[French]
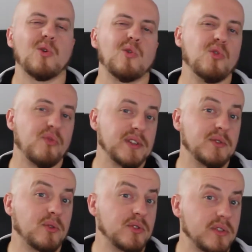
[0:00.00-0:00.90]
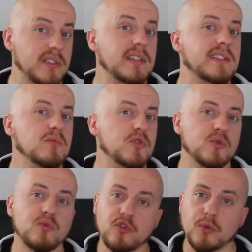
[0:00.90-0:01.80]
Le fait de ressentir les émotions
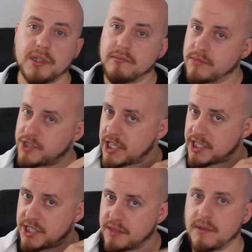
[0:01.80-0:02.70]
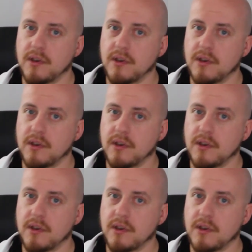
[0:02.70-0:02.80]
d'autrui, check.